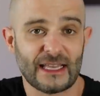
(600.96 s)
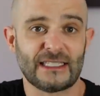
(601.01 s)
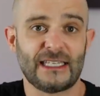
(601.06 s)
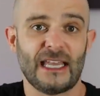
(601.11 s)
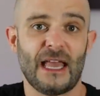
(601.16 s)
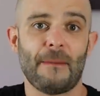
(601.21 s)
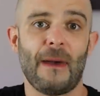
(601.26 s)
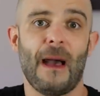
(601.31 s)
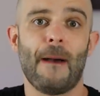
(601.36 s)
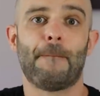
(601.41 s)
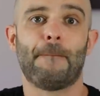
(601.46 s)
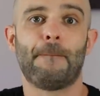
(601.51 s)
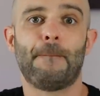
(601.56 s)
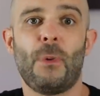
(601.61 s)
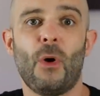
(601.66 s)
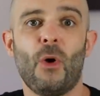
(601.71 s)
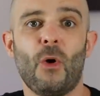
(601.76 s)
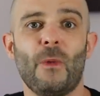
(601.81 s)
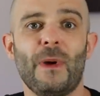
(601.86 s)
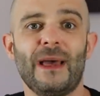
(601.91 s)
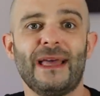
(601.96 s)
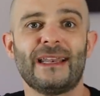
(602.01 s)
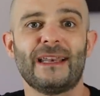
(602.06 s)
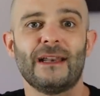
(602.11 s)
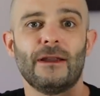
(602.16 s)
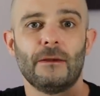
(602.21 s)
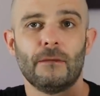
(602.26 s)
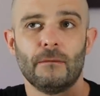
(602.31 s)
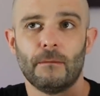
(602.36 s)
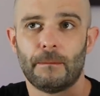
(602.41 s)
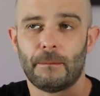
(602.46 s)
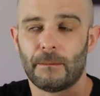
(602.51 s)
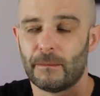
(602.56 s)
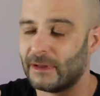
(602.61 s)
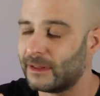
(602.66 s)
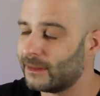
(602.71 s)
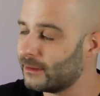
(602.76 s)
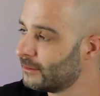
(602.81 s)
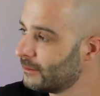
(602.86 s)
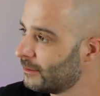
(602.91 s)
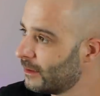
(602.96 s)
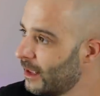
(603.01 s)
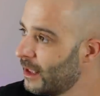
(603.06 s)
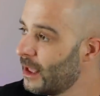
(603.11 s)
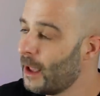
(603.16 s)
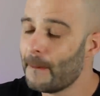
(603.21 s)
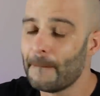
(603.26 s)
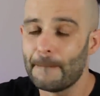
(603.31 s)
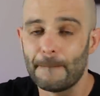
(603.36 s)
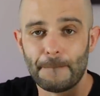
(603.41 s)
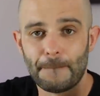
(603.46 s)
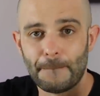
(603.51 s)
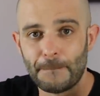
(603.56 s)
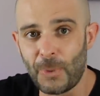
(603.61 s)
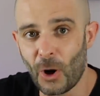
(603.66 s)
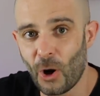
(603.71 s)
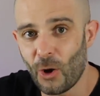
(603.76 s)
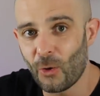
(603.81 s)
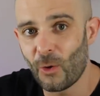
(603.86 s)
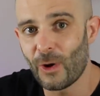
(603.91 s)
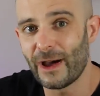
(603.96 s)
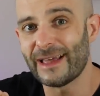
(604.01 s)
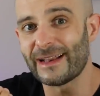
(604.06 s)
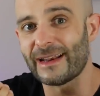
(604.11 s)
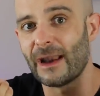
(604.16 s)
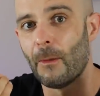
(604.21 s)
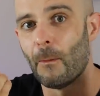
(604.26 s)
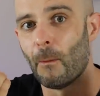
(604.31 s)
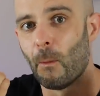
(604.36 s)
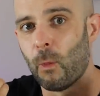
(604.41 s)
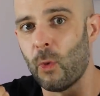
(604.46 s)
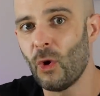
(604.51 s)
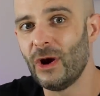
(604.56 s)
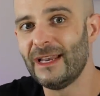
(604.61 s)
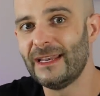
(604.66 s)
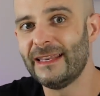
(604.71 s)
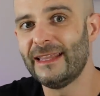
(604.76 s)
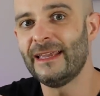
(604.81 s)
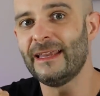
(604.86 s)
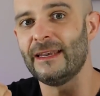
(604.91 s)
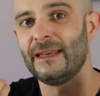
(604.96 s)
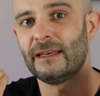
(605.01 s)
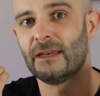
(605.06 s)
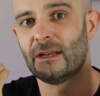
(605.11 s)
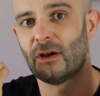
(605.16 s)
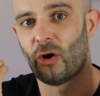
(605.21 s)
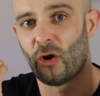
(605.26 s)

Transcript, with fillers: que se llama Power... Power Building